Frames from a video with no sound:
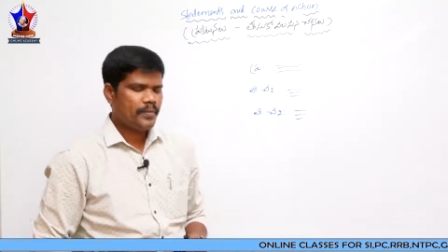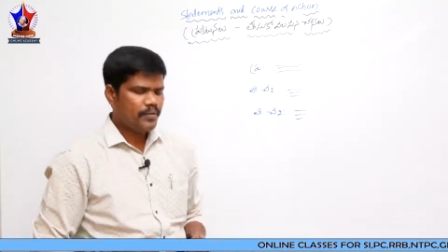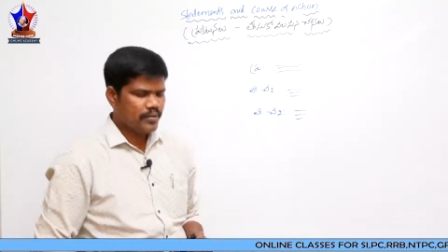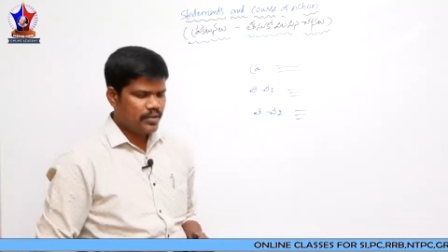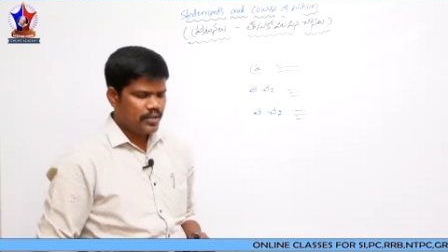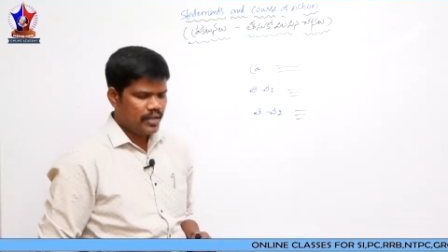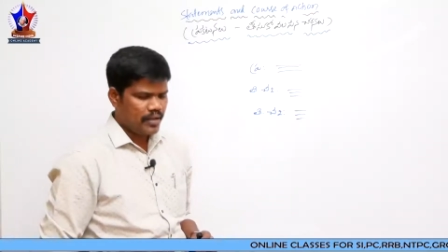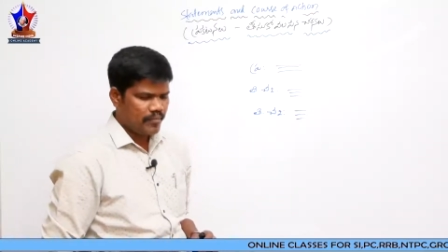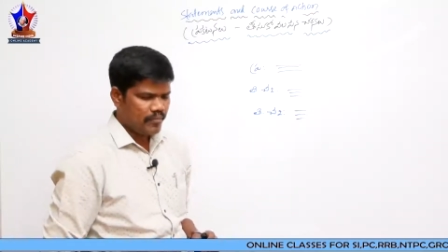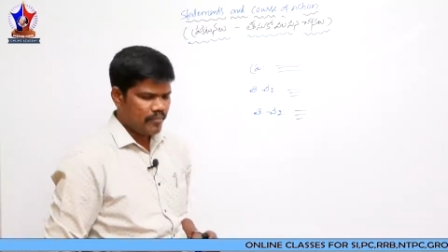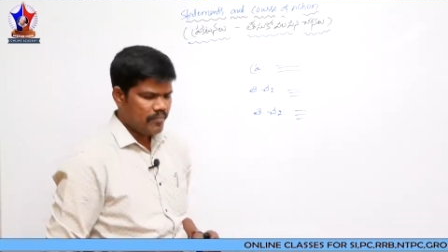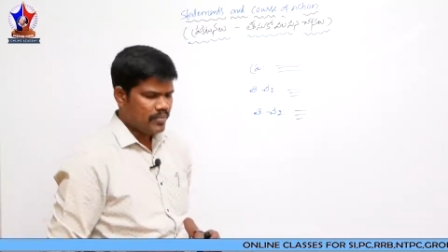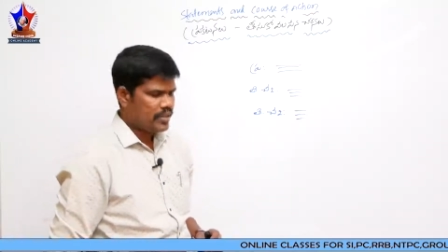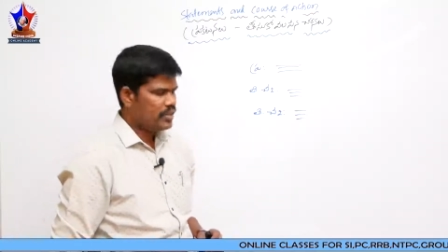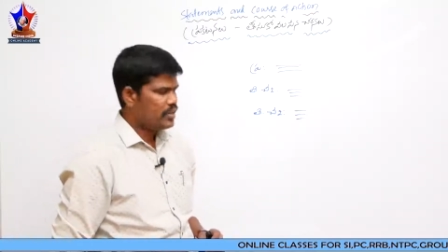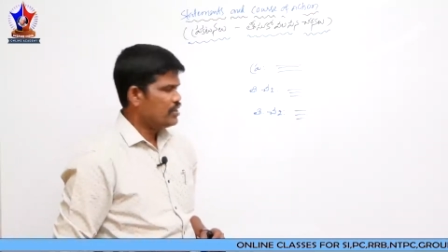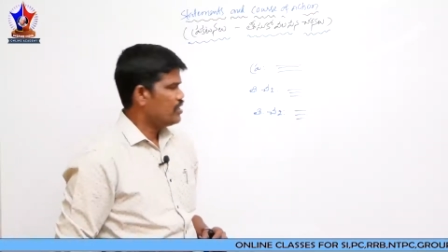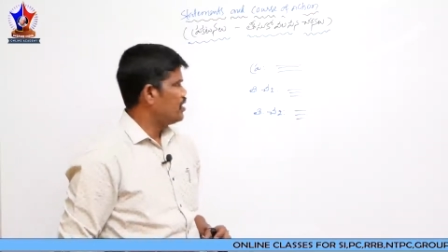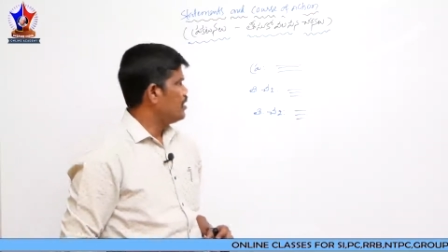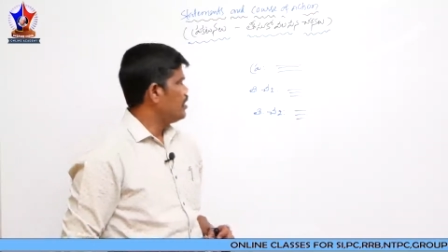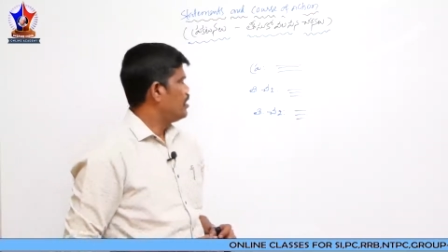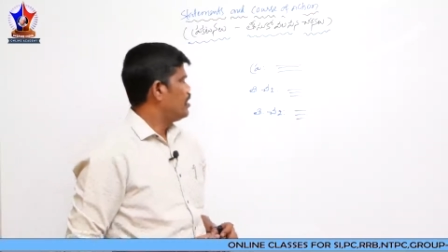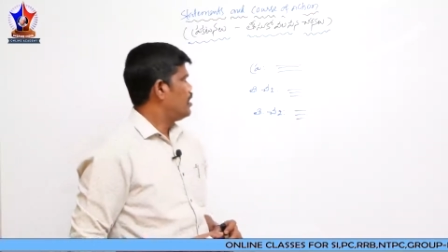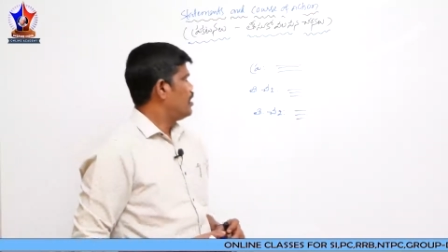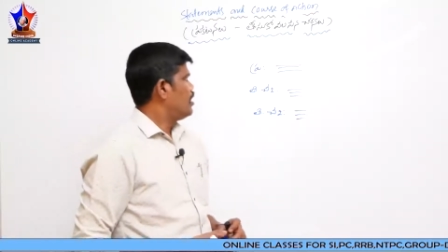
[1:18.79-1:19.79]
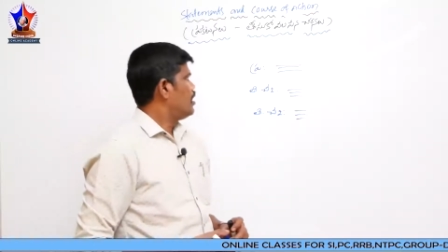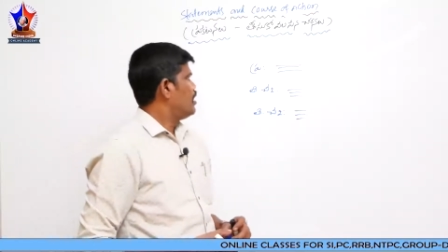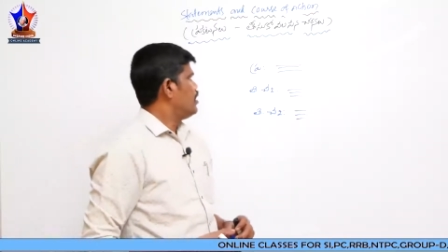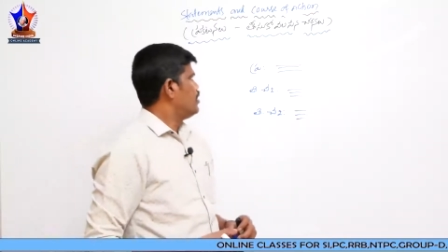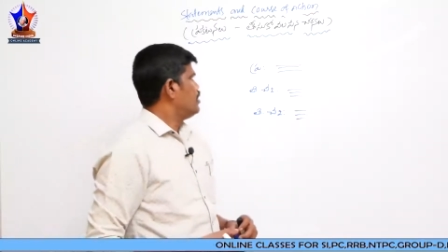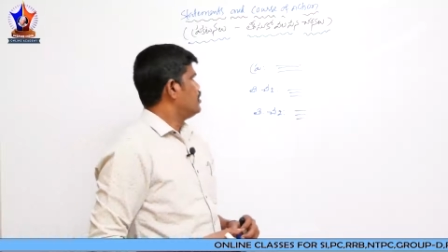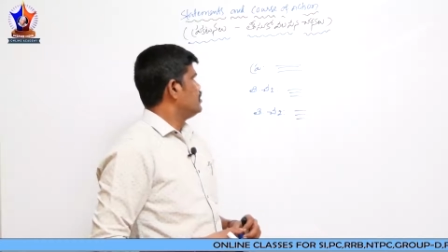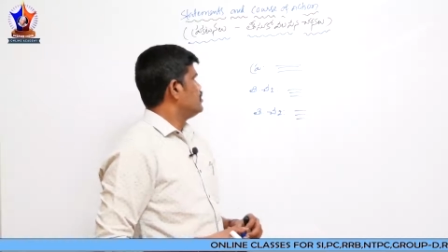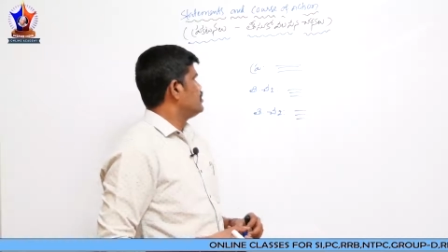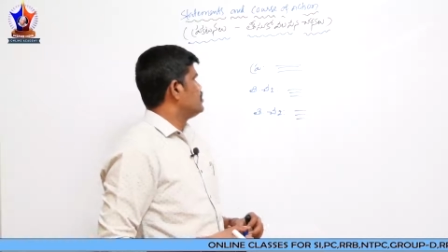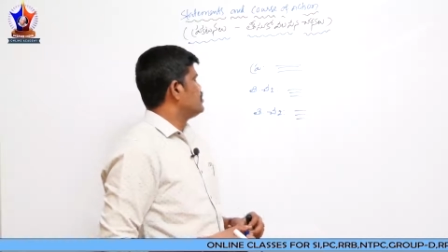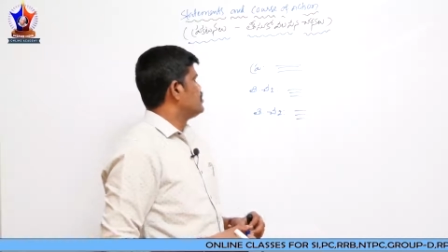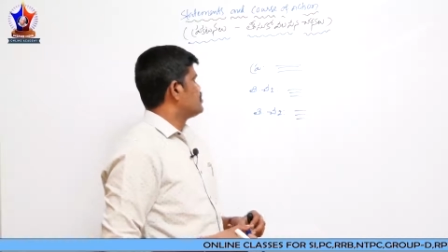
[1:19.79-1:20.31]
ఓకే
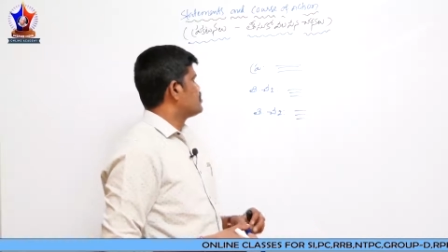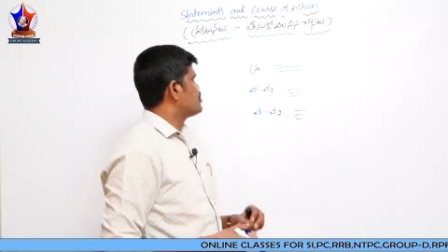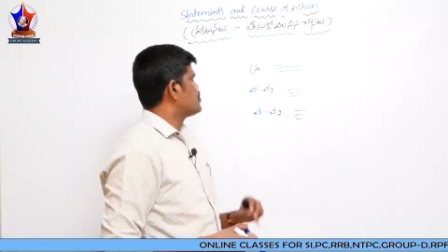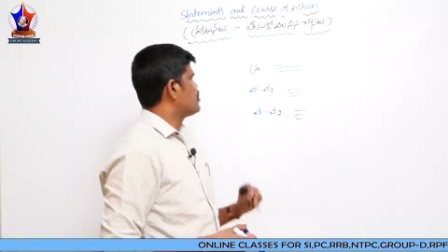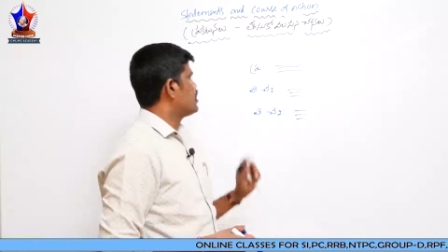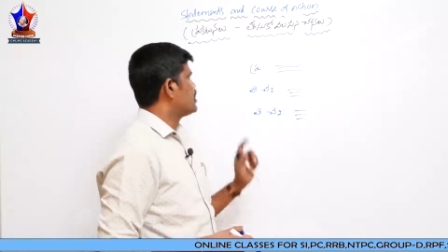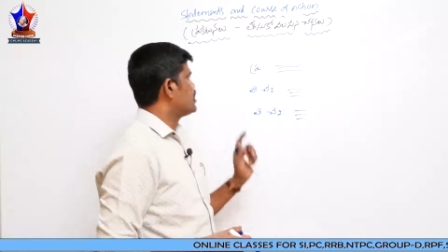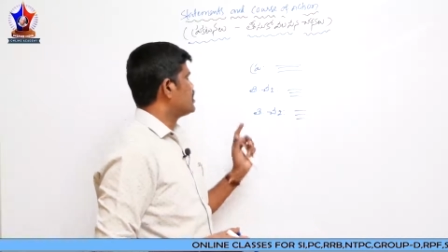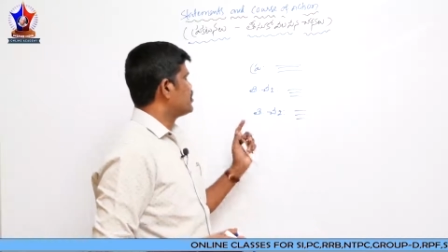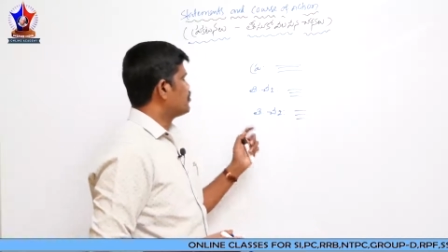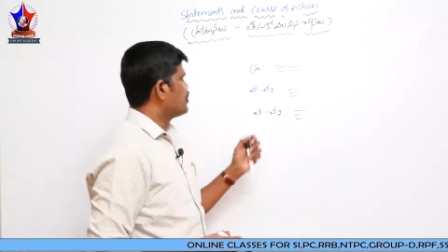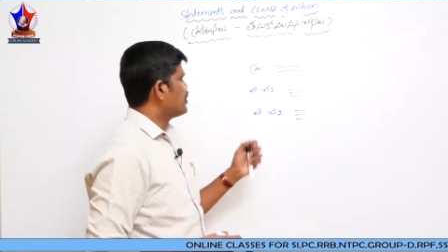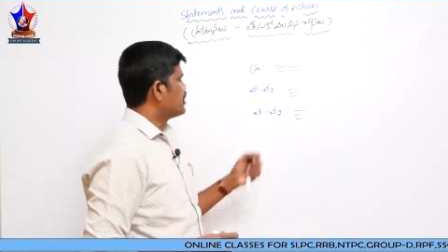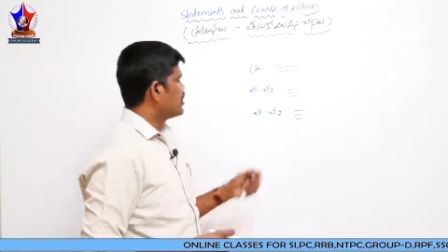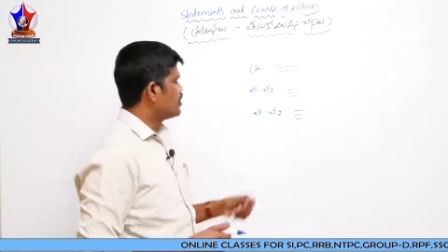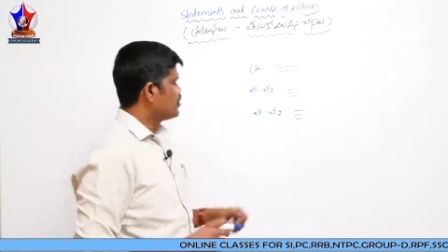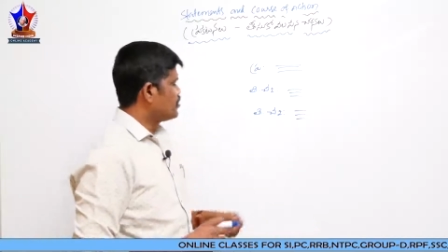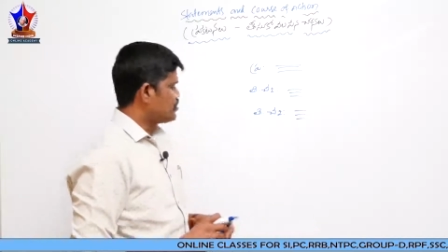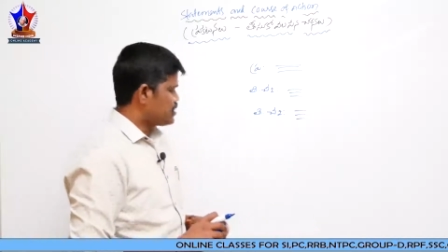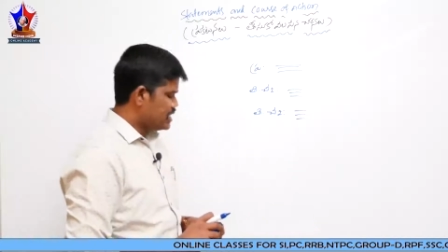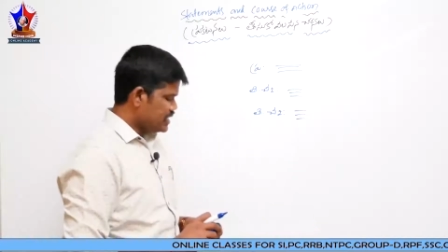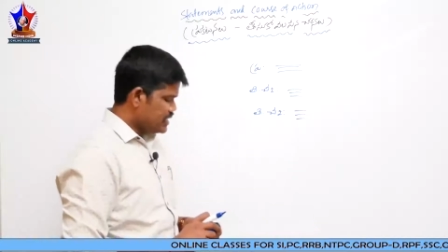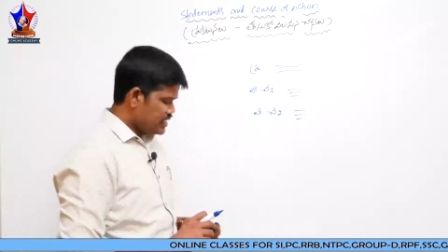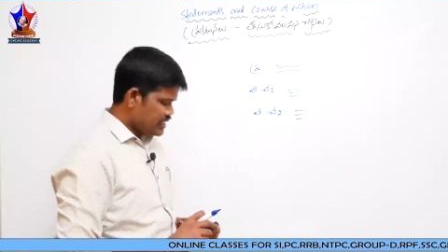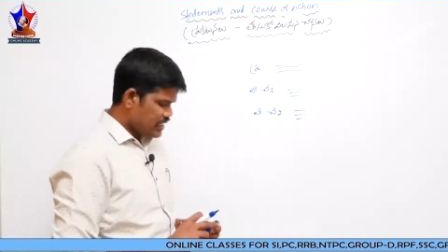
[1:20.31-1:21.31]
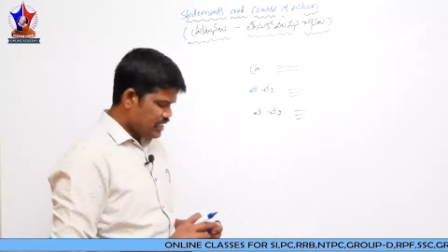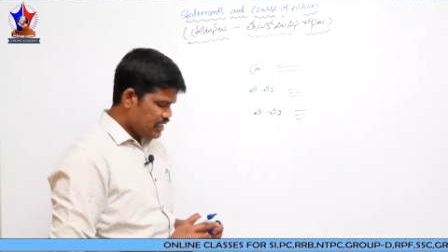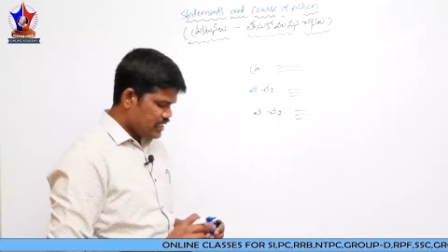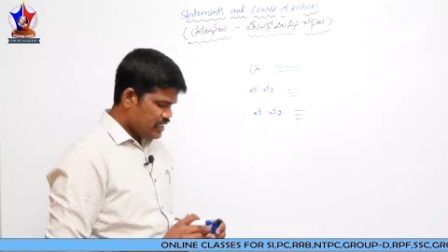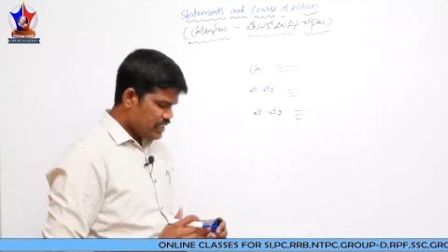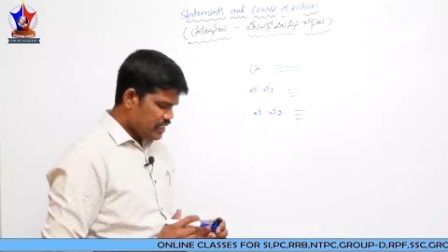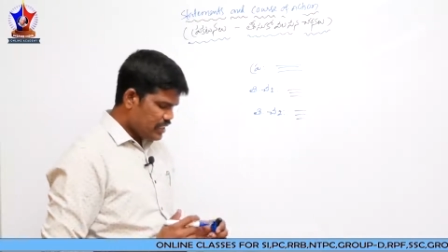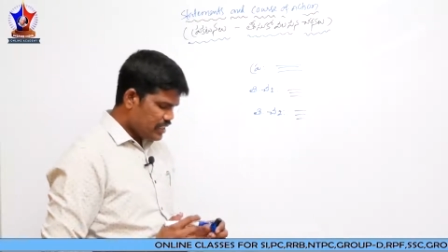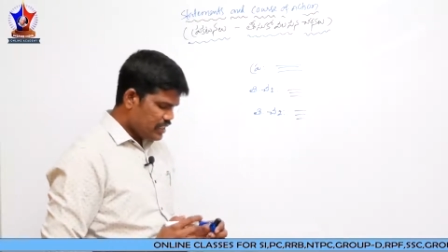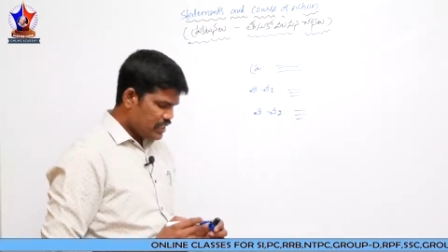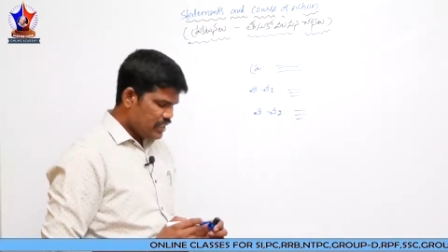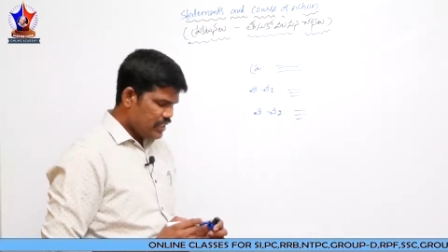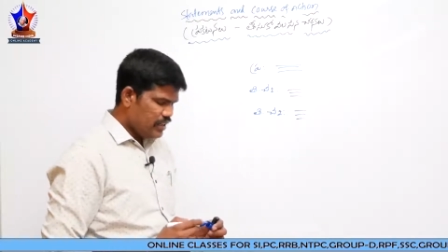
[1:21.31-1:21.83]
సో అయితే ఇప్పుడు ఇక్కడ వచ్చేసి
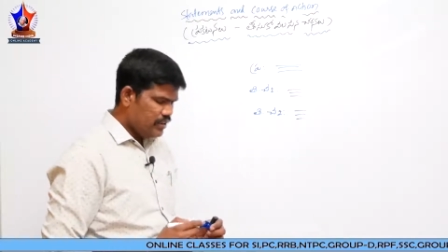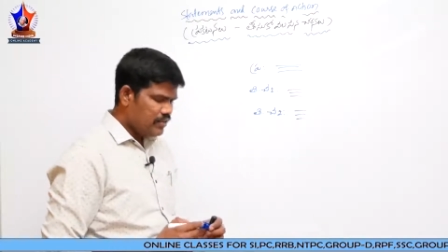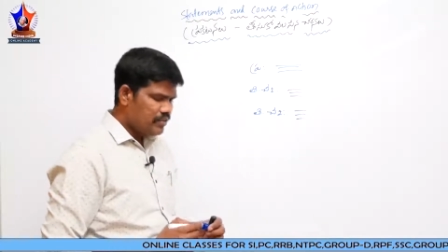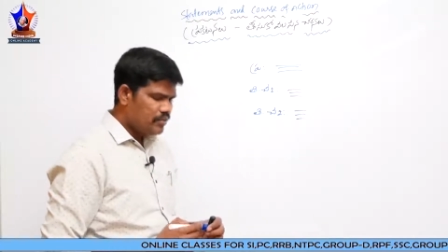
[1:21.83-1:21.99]
ఏంటి అంటే